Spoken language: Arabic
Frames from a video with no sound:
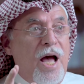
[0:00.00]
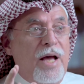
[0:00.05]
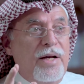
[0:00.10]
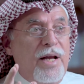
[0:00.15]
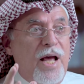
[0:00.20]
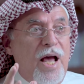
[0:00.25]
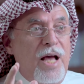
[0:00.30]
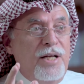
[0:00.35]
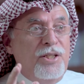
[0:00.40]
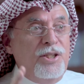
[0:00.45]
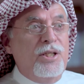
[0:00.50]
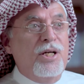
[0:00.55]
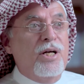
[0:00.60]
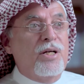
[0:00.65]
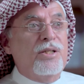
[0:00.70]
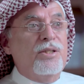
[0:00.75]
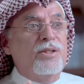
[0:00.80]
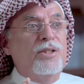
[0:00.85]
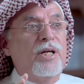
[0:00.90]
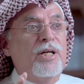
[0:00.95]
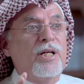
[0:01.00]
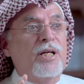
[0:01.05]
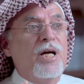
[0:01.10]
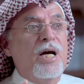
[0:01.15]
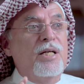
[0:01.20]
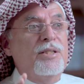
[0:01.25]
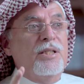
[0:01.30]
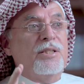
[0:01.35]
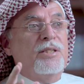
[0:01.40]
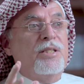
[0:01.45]
أحد أشهر
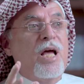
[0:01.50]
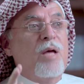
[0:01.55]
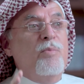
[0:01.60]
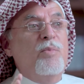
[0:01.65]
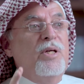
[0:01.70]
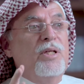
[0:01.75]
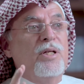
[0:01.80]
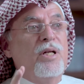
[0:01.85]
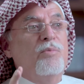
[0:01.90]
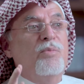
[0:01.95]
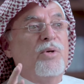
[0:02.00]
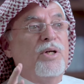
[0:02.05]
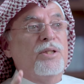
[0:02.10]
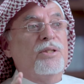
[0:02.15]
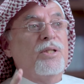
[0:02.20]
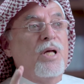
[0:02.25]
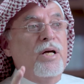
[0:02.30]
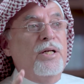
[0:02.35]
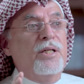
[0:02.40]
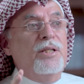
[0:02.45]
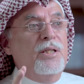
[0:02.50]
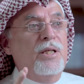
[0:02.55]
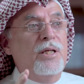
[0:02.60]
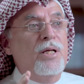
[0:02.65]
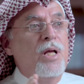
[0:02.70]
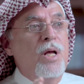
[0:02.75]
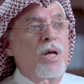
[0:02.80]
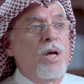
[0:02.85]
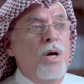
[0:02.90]
شركات التأمين البريطانية